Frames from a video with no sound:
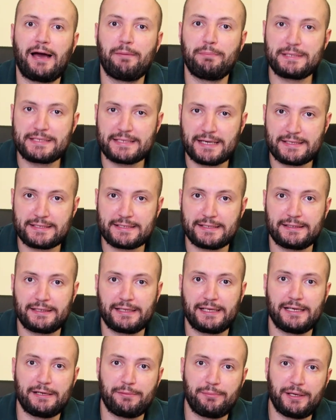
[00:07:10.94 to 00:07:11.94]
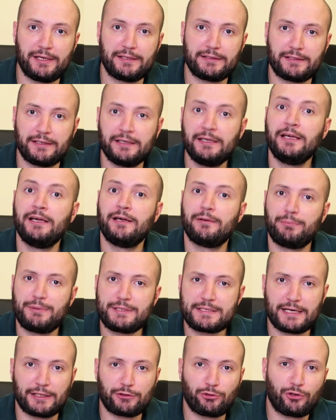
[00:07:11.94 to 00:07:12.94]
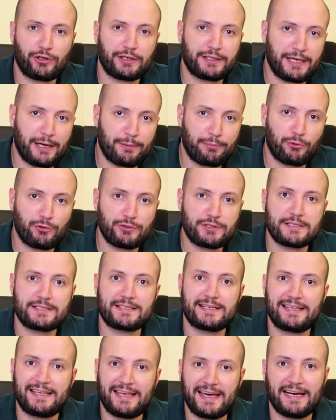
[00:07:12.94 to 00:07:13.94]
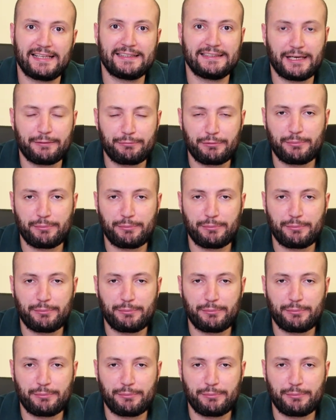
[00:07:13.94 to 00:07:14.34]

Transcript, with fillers: обязательные элементы, без которых не обходится ни одна